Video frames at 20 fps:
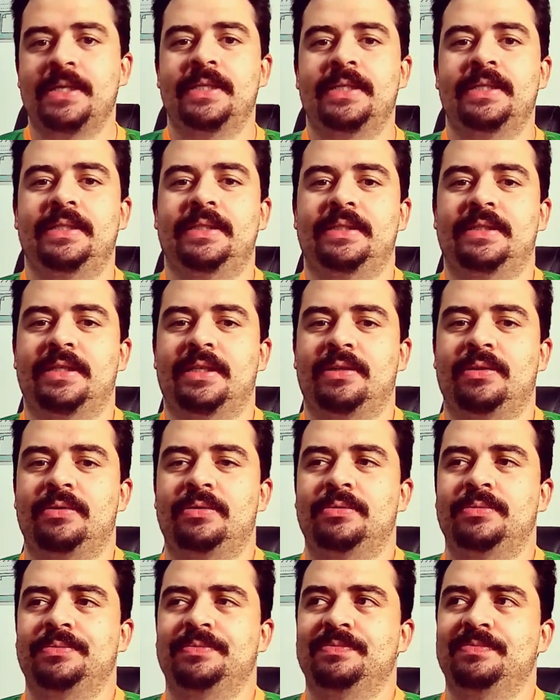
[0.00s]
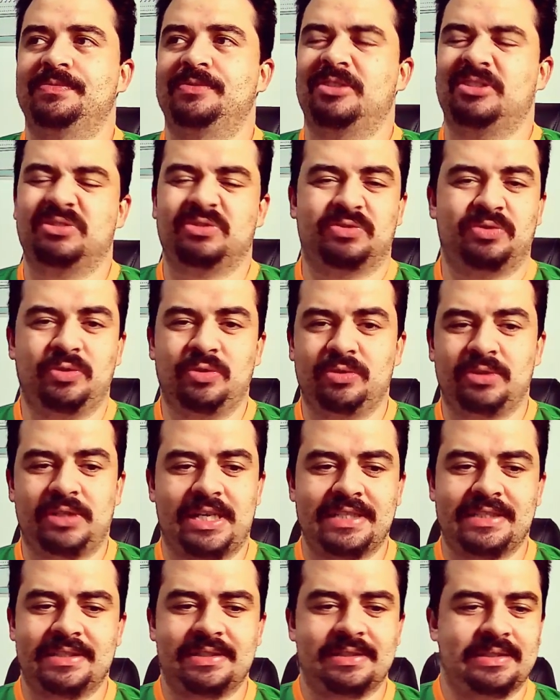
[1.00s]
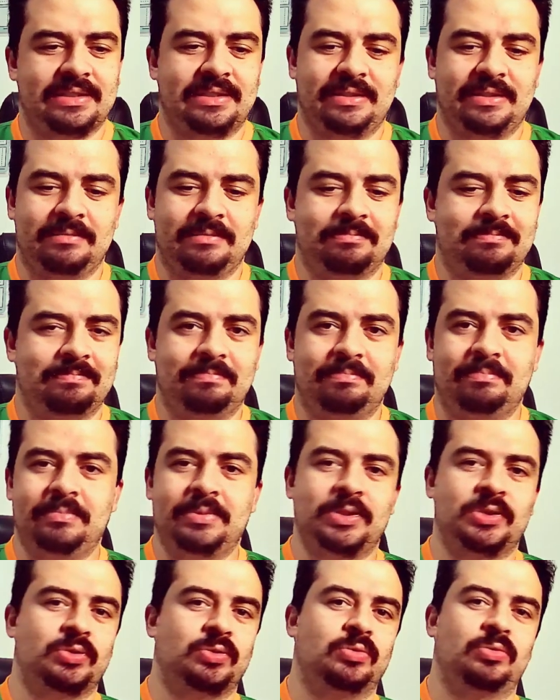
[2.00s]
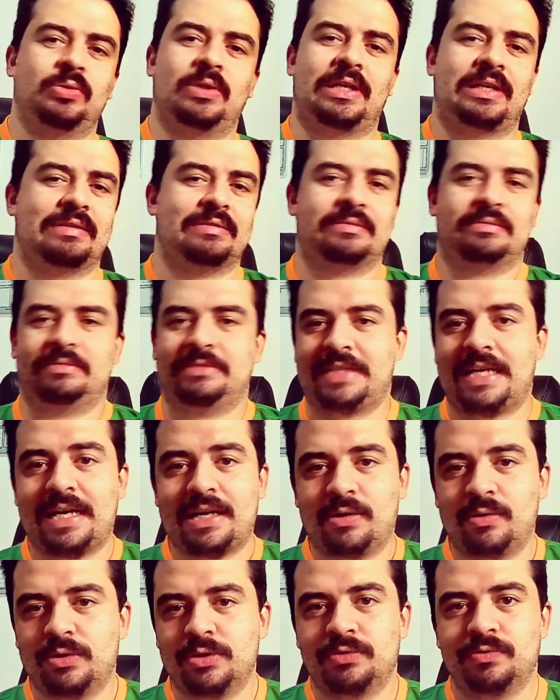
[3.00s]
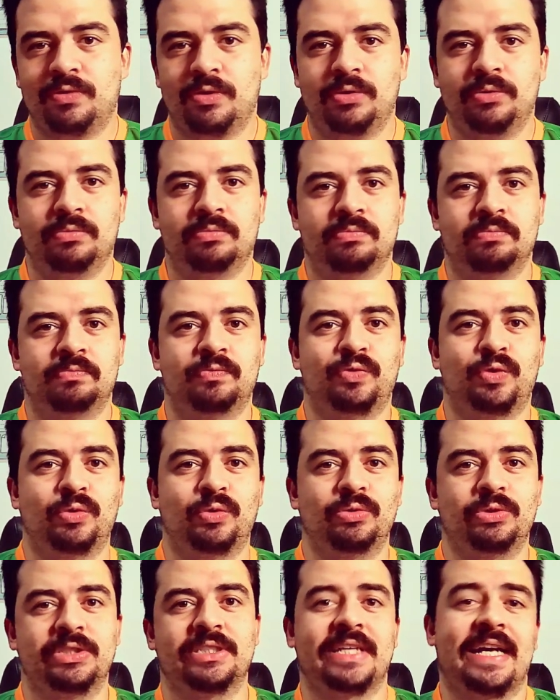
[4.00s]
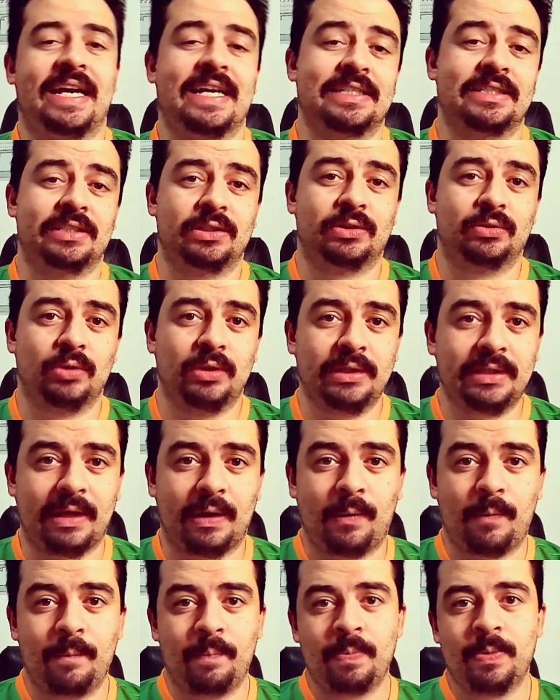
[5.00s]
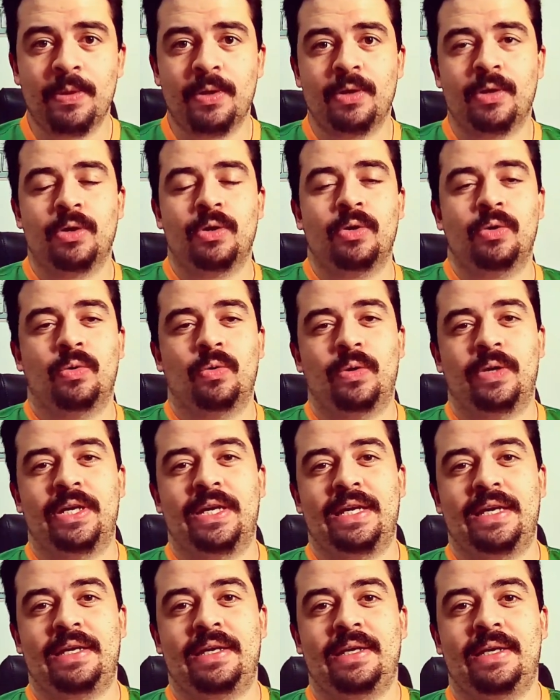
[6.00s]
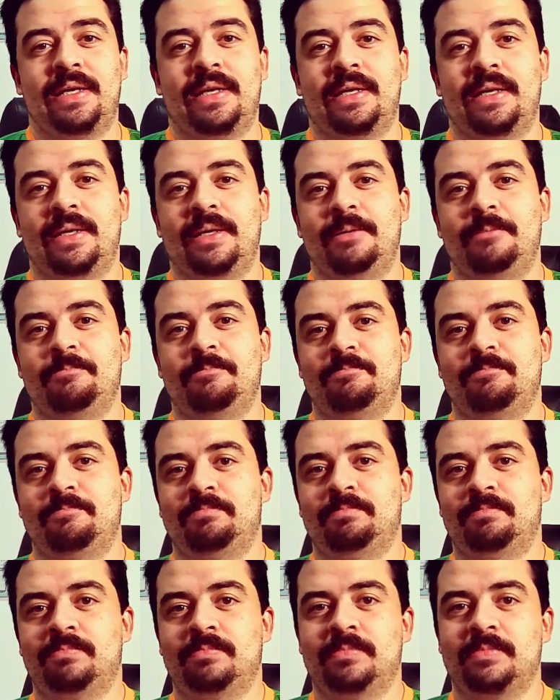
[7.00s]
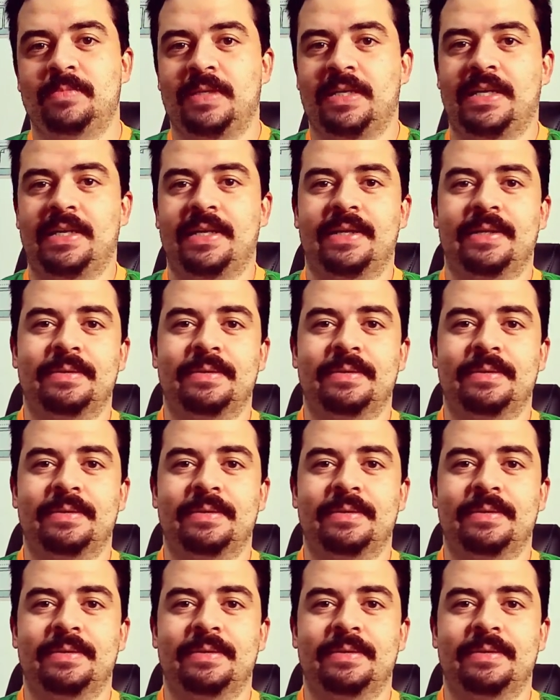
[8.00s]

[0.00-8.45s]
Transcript: Então foram, foram lances assim, bizarros. A zaga hoje foi, foi um desastre total. O que é,